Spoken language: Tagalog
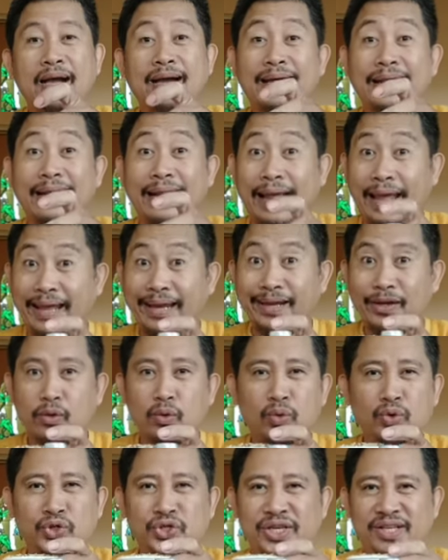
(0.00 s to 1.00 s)
grain
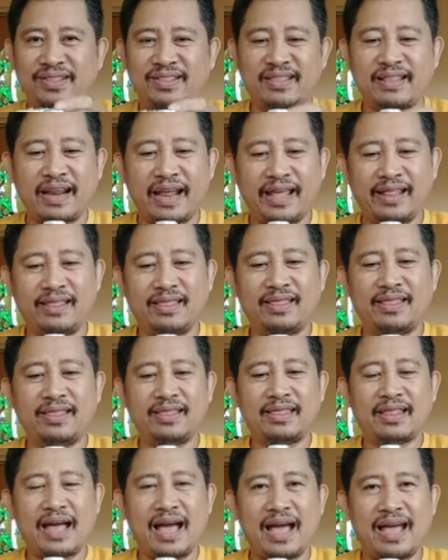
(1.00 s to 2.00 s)
concentrate.
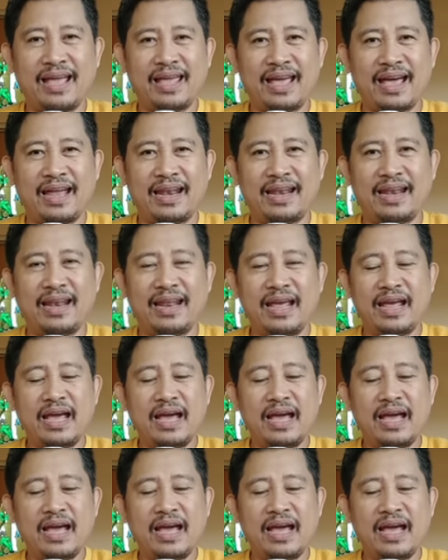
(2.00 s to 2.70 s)
Ayan.